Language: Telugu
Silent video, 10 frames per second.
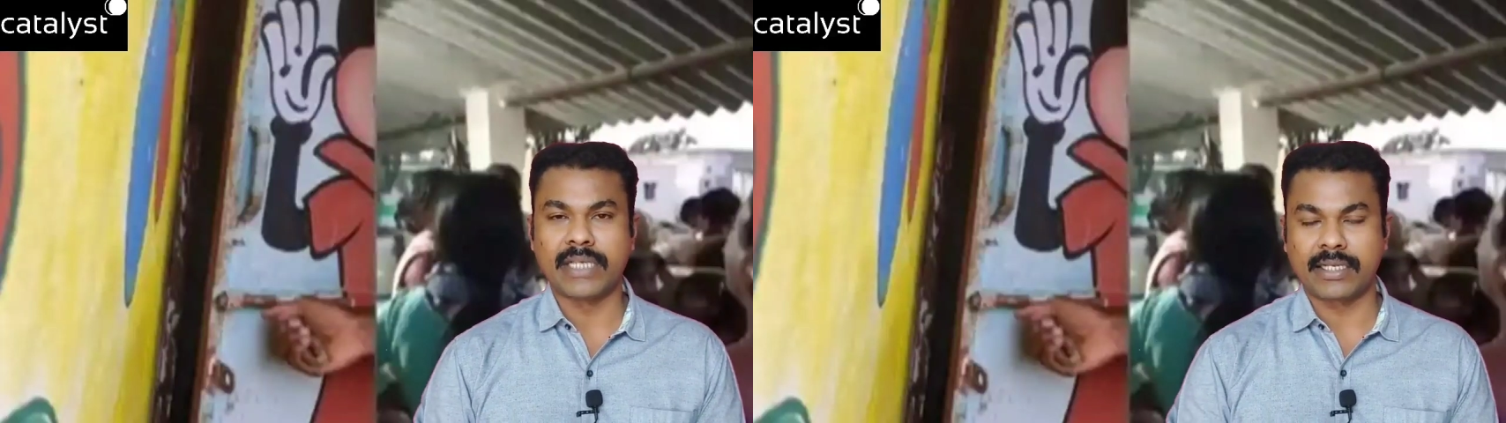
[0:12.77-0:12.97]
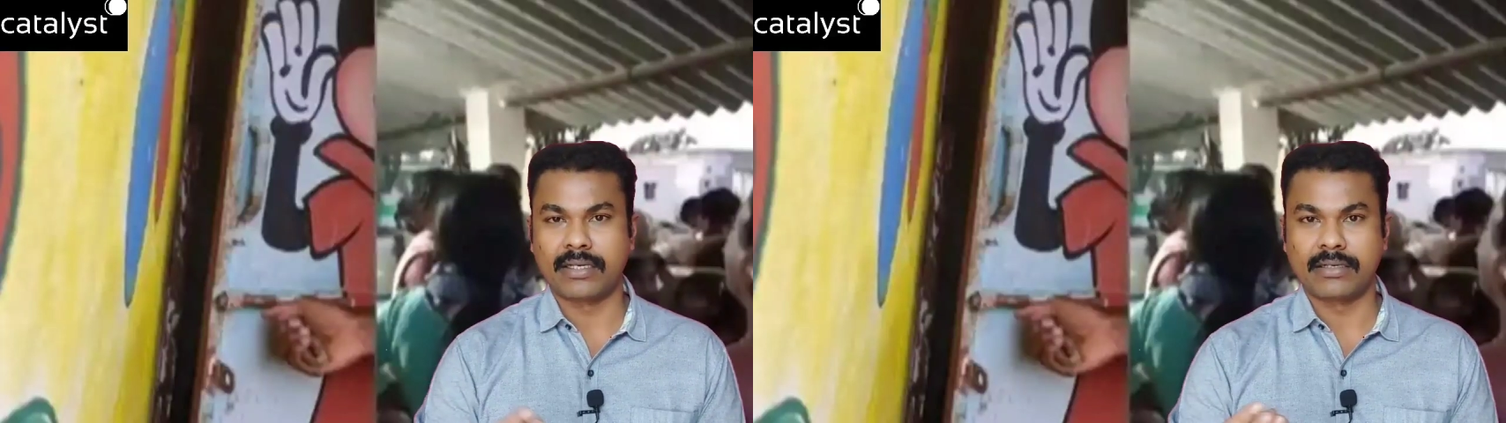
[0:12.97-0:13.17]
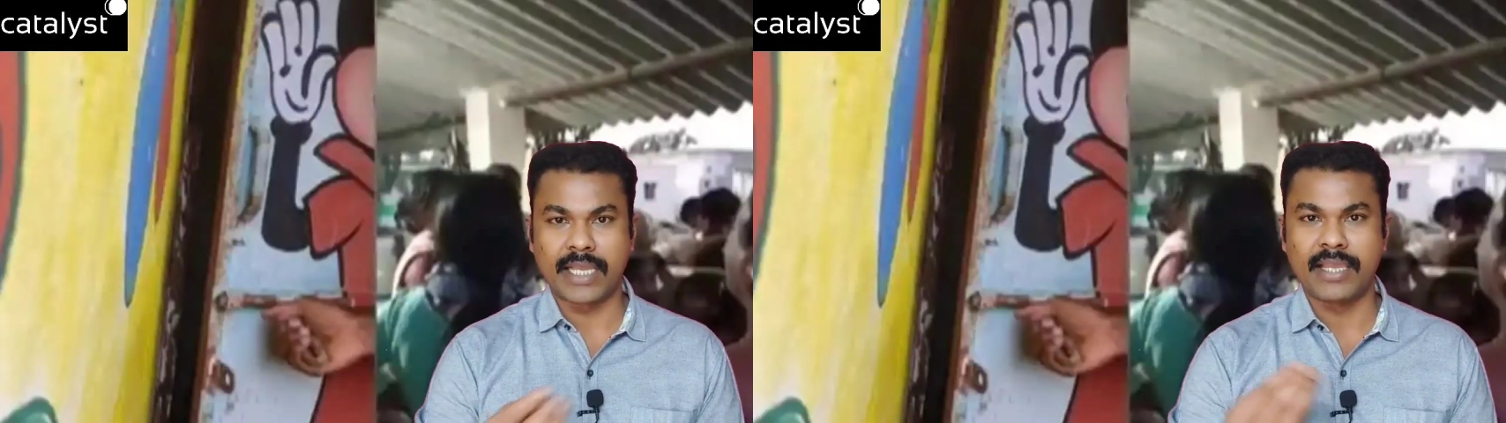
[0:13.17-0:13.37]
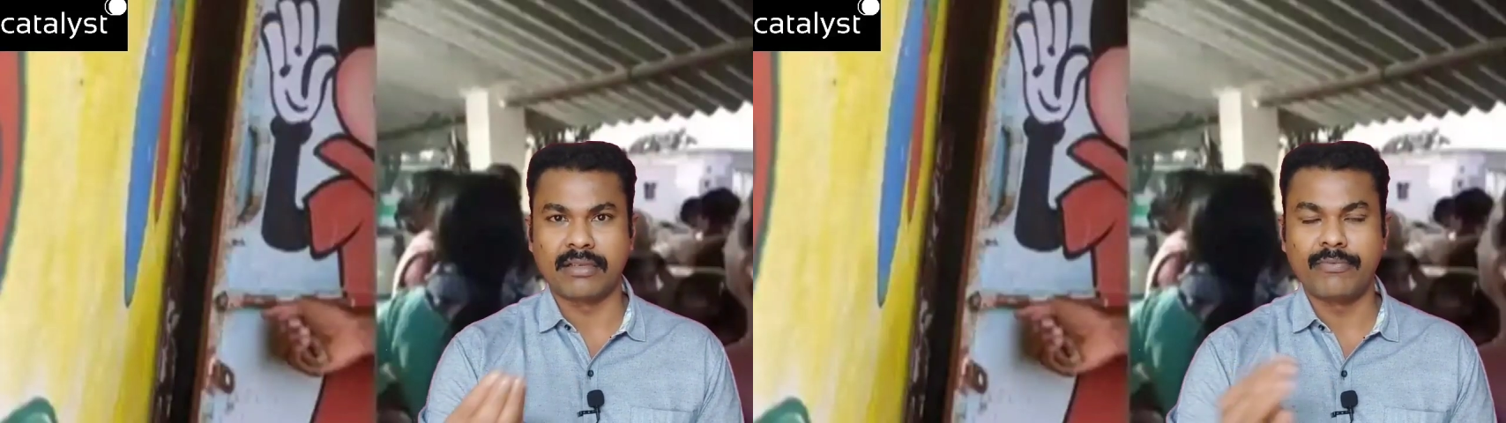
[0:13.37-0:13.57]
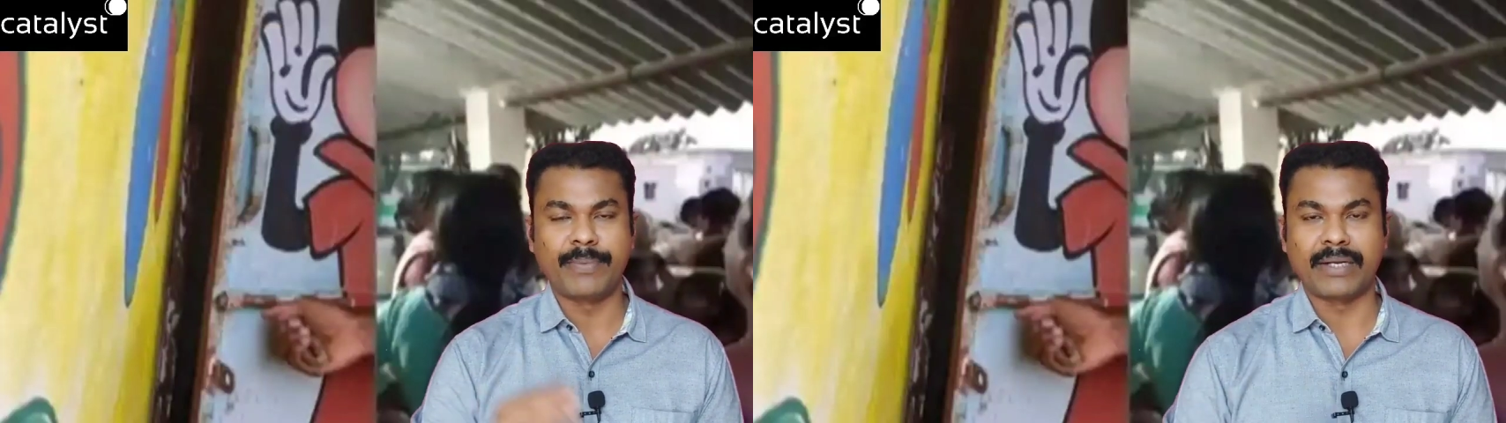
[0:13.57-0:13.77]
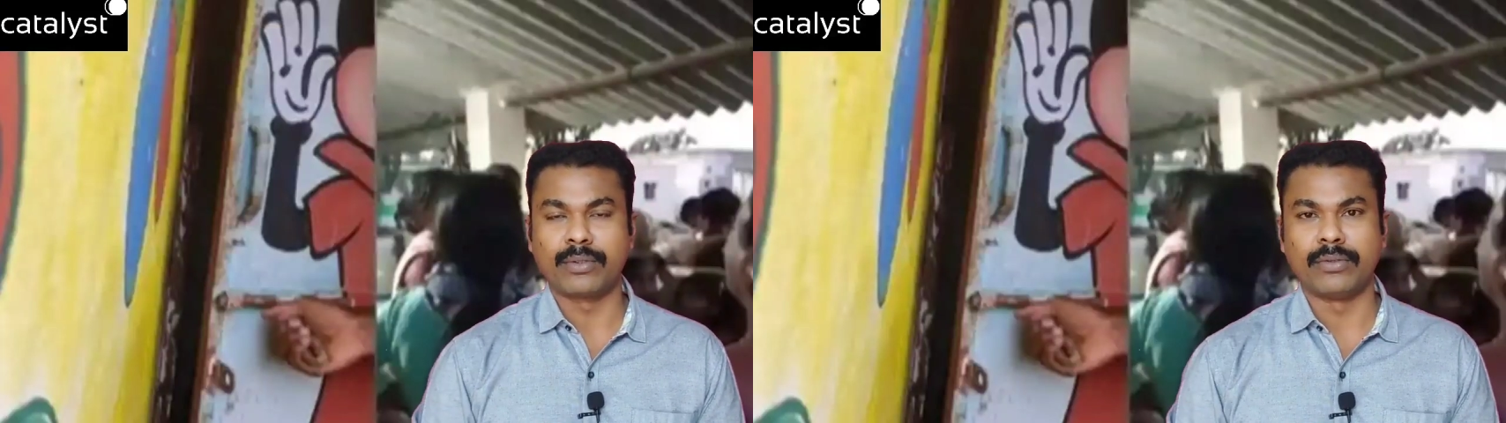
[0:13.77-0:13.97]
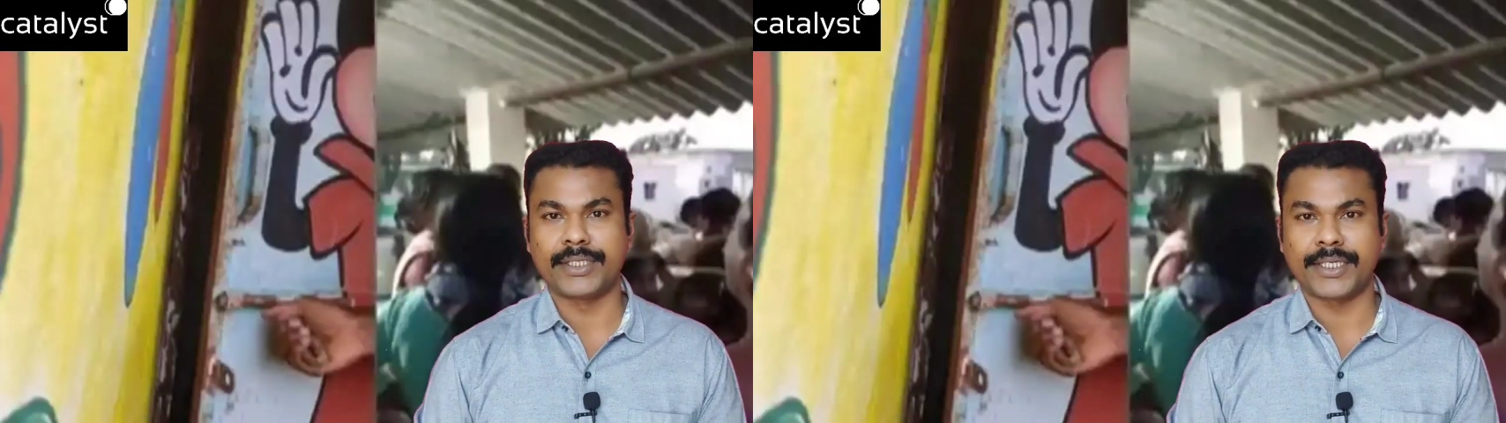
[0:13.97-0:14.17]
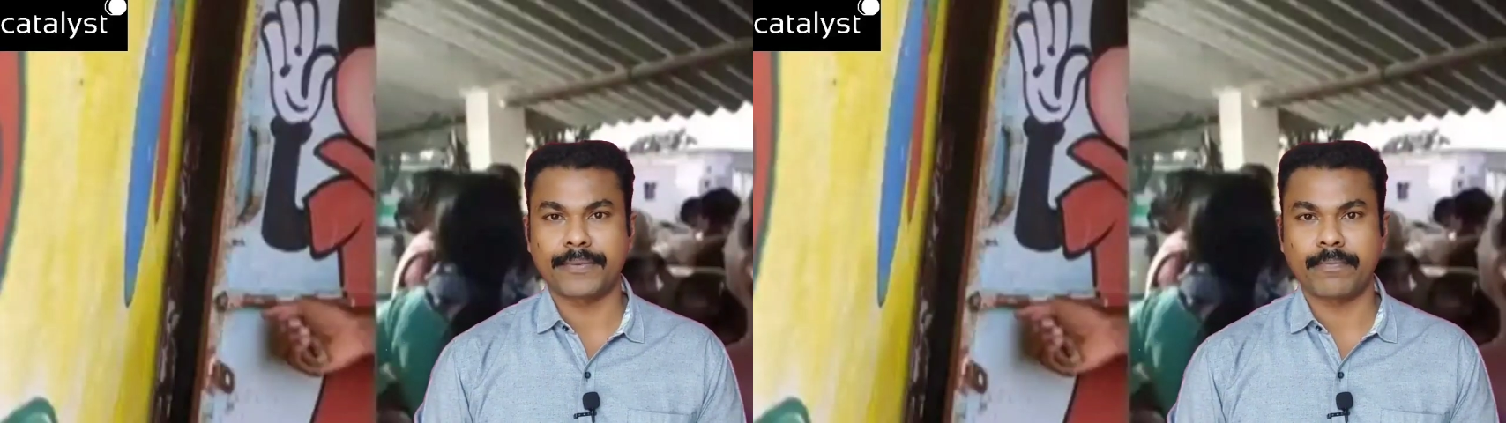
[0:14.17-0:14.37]
చక్కగా టైంకి పెడుతూ
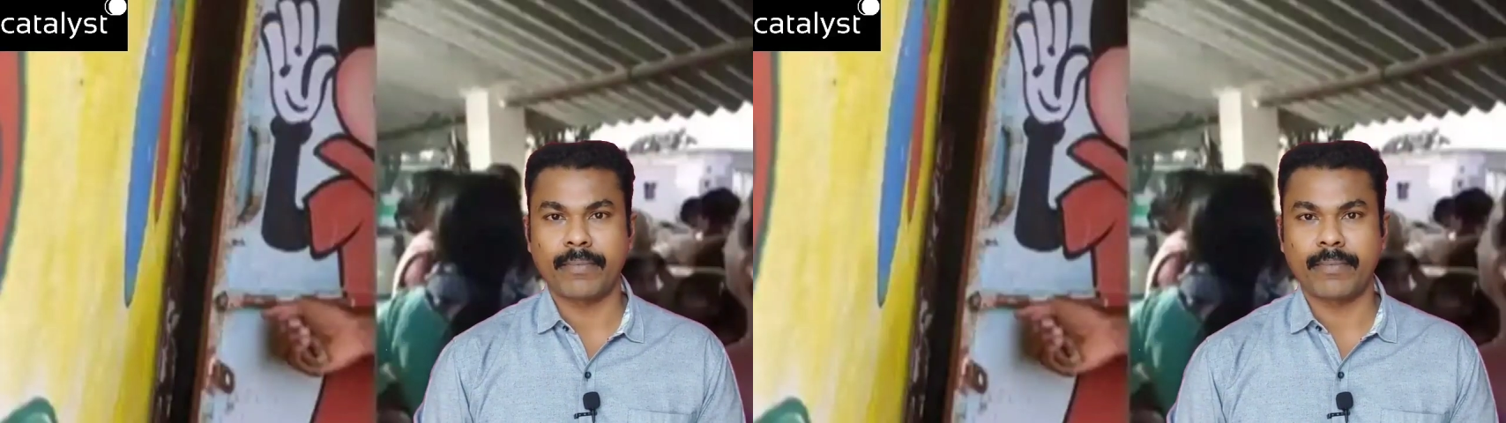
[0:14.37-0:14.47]
ఉంటారు